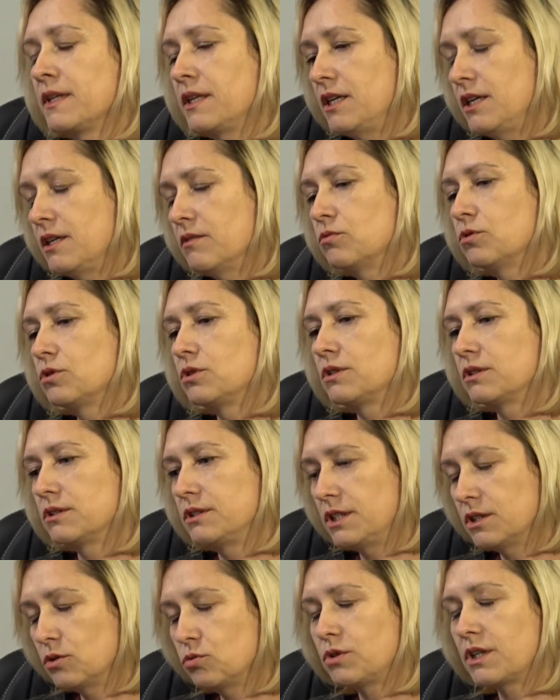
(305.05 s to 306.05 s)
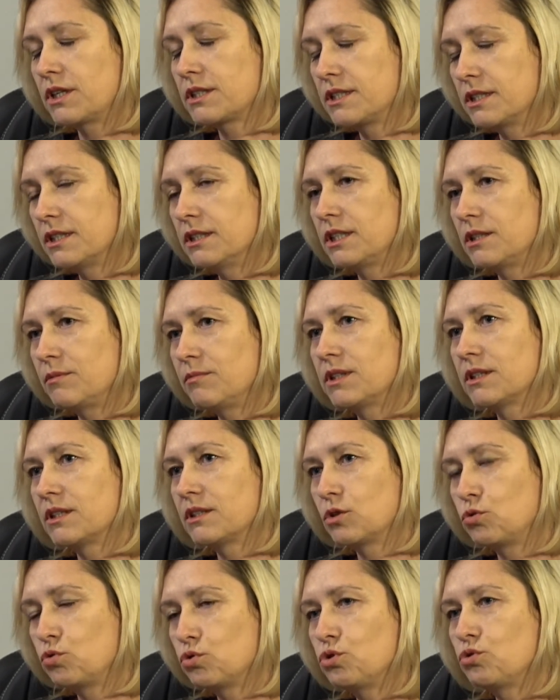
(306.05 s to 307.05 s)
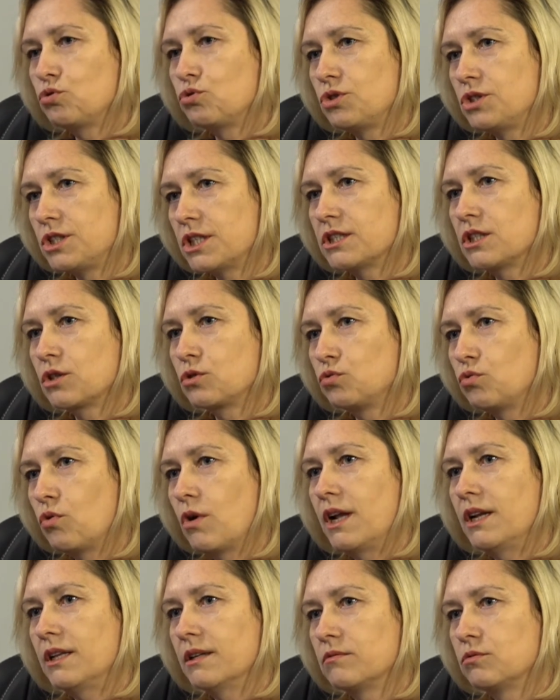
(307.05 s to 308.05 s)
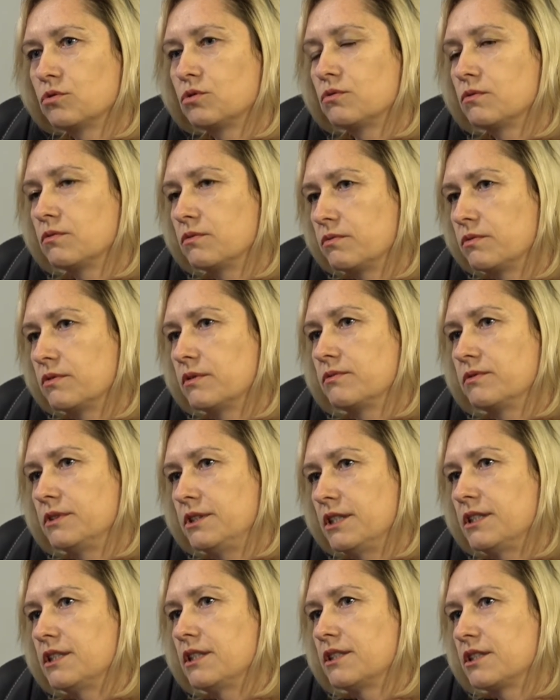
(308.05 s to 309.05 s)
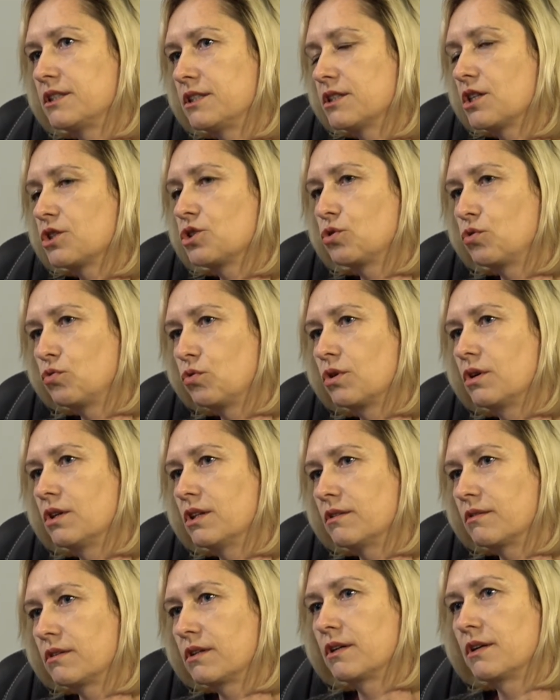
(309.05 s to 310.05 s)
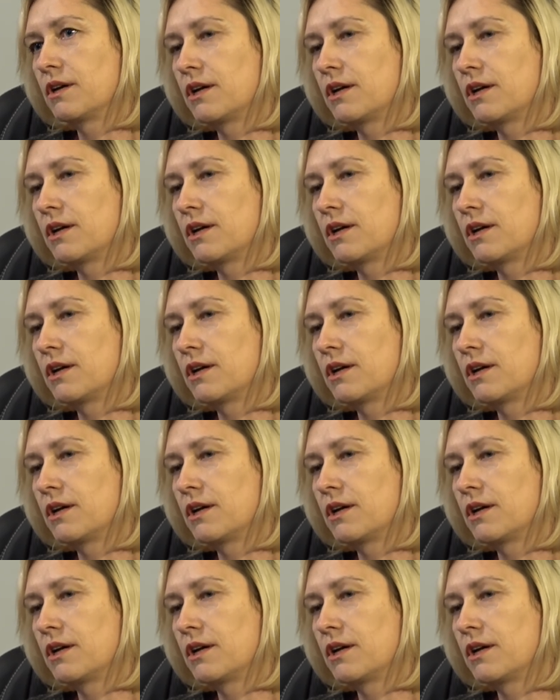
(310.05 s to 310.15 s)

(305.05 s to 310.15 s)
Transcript: и вот делают акценты именно на то, что сейчас актуально вот в, в деятельности наших органов.